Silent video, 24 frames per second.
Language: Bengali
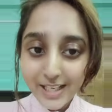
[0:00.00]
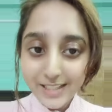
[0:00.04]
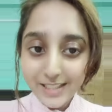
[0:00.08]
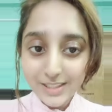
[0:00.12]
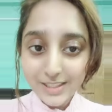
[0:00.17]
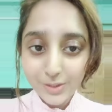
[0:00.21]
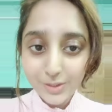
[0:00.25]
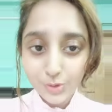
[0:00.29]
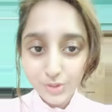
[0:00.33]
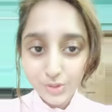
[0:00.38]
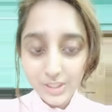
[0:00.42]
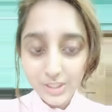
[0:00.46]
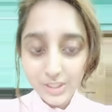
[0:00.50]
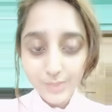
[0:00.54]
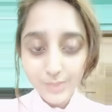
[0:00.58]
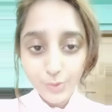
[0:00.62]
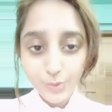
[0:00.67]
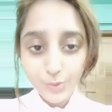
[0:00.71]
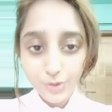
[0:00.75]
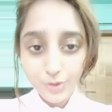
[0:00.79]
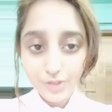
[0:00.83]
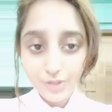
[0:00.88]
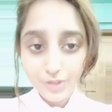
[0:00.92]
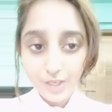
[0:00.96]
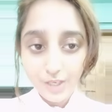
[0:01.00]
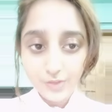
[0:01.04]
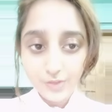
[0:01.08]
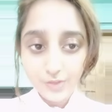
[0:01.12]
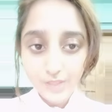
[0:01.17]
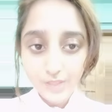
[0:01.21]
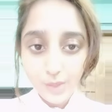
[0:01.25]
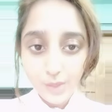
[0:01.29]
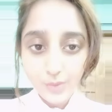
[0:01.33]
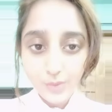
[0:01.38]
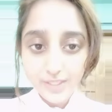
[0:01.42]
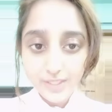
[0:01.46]
এটা টোটালি ভুল
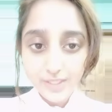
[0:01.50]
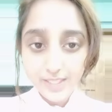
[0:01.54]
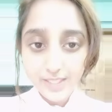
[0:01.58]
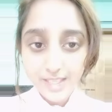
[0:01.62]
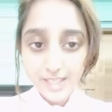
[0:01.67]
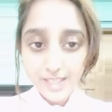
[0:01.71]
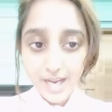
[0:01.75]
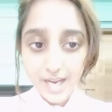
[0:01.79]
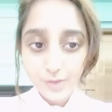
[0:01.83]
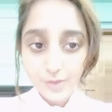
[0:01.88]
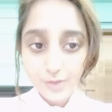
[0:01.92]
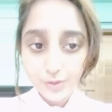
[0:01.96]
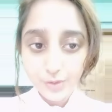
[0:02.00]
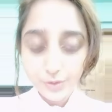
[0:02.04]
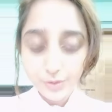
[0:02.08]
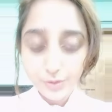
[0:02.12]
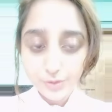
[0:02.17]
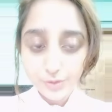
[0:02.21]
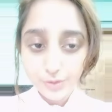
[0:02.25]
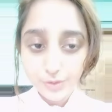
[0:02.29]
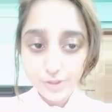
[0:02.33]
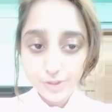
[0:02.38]
ধারণা উইন্টারে আরও ইউজ